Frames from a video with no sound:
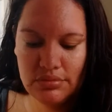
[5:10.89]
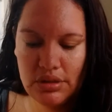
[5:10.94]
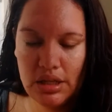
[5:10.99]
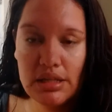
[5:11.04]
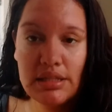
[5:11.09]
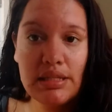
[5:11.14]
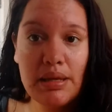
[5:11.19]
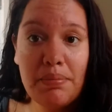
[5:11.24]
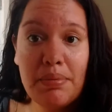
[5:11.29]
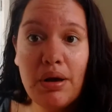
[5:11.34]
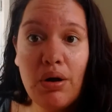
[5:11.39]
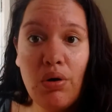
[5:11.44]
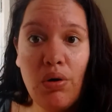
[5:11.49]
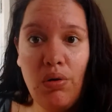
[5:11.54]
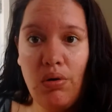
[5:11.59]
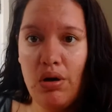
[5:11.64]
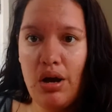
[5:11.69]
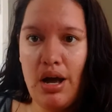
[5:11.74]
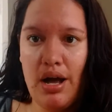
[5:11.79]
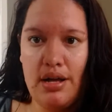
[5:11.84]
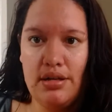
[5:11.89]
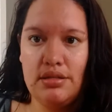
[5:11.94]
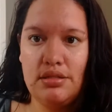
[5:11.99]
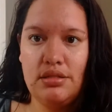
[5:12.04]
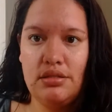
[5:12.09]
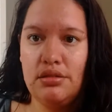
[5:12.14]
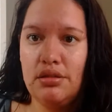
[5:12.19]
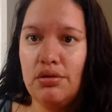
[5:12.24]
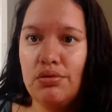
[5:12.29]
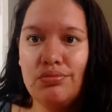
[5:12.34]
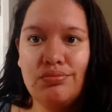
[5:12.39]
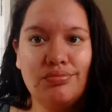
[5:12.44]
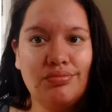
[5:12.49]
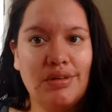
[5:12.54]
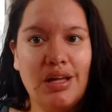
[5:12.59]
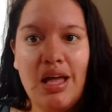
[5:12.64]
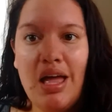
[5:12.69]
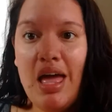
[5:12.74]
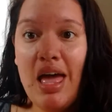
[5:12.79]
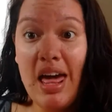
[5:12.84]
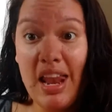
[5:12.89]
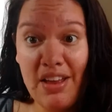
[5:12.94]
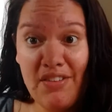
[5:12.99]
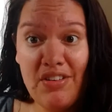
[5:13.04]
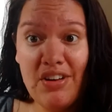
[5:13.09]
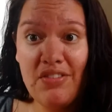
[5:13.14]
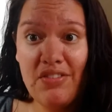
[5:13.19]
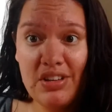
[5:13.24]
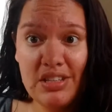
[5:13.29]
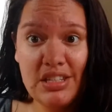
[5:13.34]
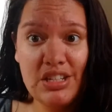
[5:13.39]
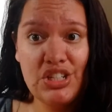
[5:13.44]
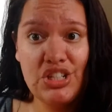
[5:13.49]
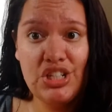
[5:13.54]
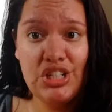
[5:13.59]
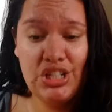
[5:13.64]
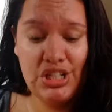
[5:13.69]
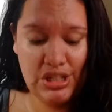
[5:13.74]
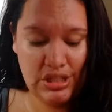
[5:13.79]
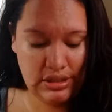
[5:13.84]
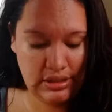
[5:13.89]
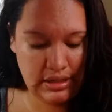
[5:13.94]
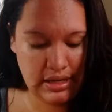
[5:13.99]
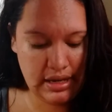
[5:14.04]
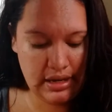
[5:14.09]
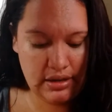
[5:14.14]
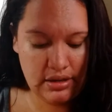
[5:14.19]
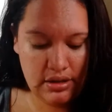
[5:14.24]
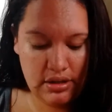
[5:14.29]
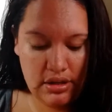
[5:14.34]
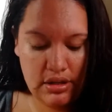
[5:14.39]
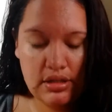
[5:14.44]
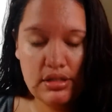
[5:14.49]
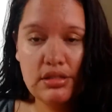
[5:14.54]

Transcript: tem que saber colocar, senão ela vai vazar xixi, tá?